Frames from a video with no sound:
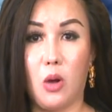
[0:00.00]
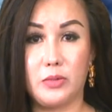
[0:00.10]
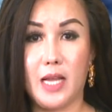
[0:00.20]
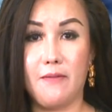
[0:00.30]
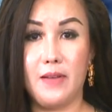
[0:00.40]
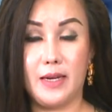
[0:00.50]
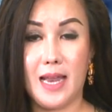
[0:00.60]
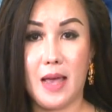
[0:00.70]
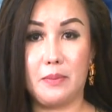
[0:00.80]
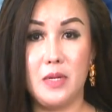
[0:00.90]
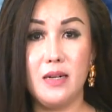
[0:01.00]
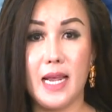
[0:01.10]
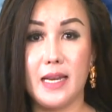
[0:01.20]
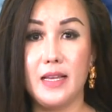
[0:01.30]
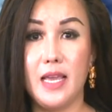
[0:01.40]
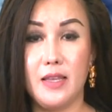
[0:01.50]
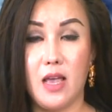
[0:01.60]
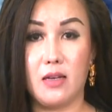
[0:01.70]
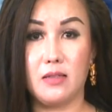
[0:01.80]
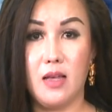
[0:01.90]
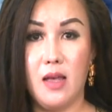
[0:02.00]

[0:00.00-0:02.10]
Cộng sản Việt Nam nước này đã ghi nhận